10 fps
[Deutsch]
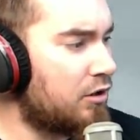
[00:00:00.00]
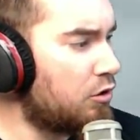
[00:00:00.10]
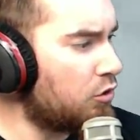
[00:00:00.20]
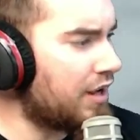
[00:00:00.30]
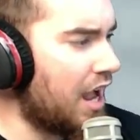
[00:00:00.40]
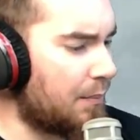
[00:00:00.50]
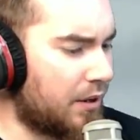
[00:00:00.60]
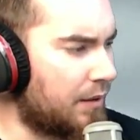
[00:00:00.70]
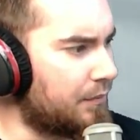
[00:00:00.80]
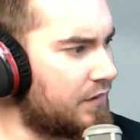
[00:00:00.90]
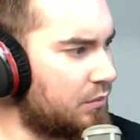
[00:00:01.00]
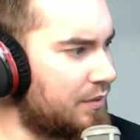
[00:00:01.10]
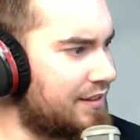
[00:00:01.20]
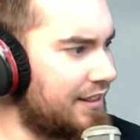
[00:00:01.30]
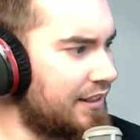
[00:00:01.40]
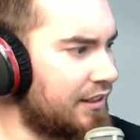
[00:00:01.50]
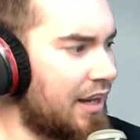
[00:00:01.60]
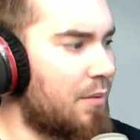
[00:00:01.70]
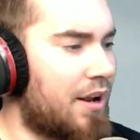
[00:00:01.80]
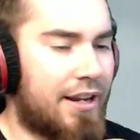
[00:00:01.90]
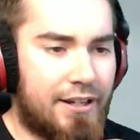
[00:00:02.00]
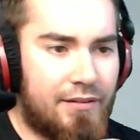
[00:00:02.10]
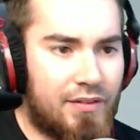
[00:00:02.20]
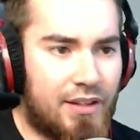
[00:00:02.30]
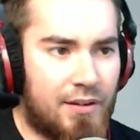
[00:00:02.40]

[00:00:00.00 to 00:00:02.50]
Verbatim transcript: Luke Harper zu besiegen. Immerhin.